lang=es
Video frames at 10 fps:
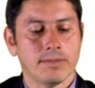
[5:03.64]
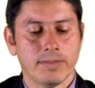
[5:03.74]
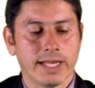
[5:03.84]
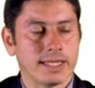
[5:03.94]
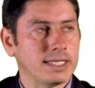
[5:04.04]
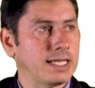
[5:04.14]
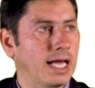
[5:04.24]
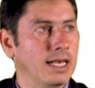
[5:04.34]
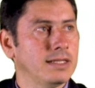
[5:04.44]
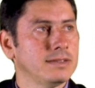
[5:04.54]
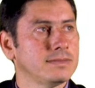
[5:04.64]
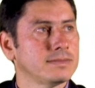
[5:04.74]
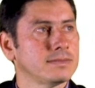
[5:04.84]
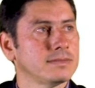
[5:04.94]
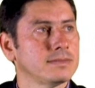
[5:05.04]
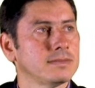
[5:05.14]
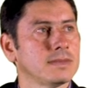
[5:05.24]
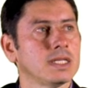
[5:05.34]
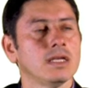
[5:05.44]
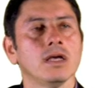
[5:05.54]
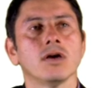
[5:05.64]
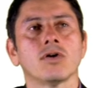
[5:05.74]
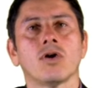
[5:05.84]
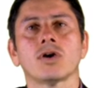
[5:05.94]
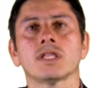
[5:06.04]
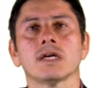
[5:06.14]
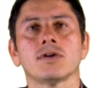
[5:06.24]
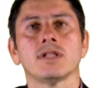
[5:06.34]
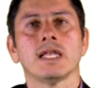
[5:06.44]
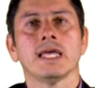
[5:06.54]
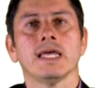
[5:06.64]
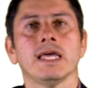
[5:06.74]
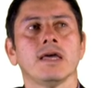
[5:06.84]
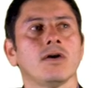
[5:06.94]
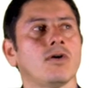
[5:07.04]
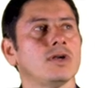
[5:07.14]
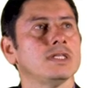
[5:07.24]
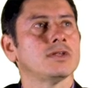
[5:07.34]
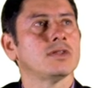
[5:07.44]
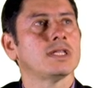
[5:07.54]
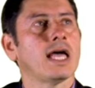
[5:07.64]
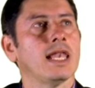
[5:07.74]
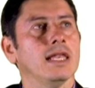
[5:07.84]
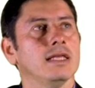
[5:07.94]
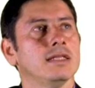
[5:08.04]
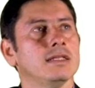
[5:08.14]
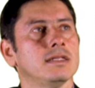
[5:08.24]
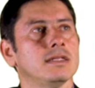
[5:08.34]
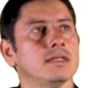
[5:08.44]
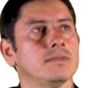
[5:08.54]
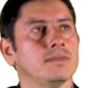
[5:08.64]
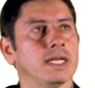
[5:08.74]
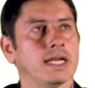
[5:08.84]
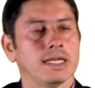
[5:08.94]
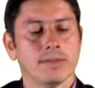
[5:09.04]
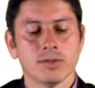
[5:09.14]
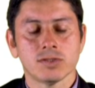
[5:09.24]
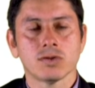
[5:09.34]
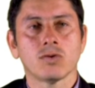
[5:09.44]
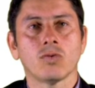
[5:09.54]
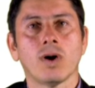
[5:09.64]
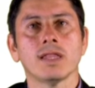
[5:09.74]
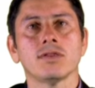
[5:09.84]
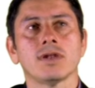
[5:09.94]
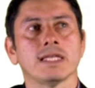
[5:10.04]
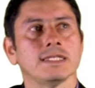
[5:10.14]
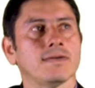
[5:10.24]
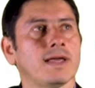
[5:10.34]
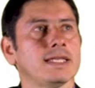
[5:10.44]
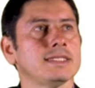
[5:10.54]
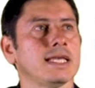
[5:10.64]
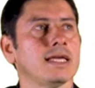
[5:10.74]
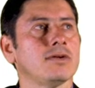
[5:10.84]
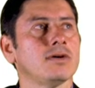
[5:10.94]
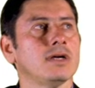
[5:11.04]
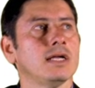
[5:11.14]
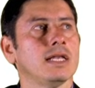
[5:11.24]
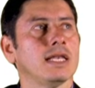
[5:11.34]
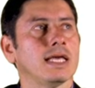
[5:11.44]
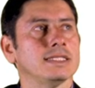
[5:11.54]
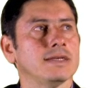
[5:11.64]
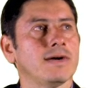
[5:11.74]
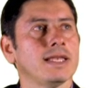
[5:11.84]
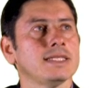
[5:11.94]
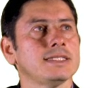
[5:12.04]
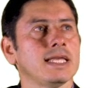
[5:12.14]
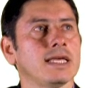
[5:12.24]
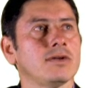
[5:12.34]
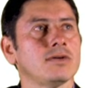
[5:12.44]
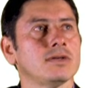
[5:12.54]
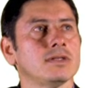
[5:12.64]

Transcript: vertical. Corte con el eje horizontal. Miraríamos cuando la y vale 0. La y vale 0